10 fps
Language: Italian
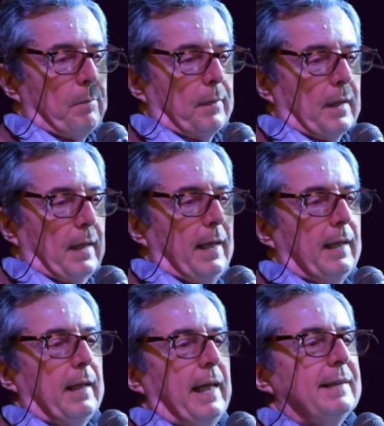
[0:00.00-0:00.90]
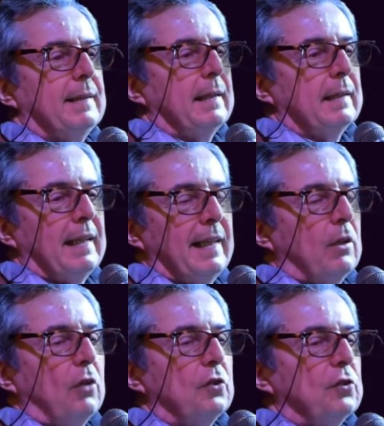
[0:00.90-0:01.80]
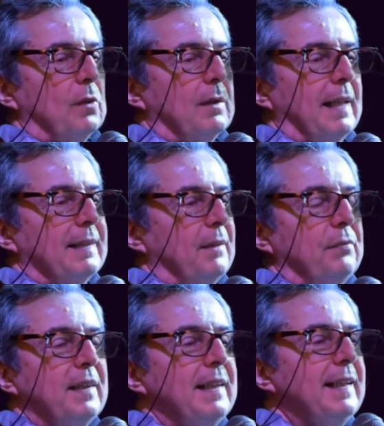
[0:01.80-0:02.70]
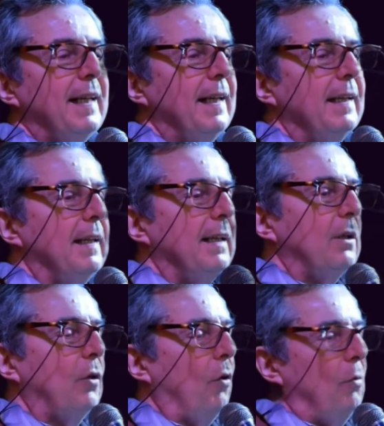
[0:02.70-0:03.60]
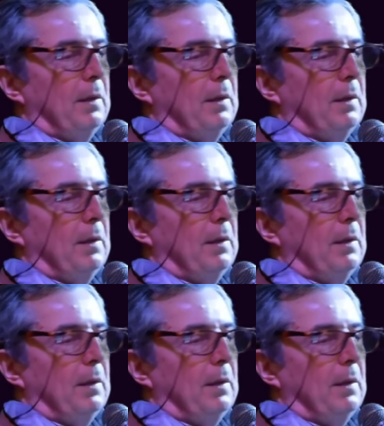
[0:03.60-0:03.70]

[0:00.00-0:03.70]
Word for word: e, e le cose sono andate a finire come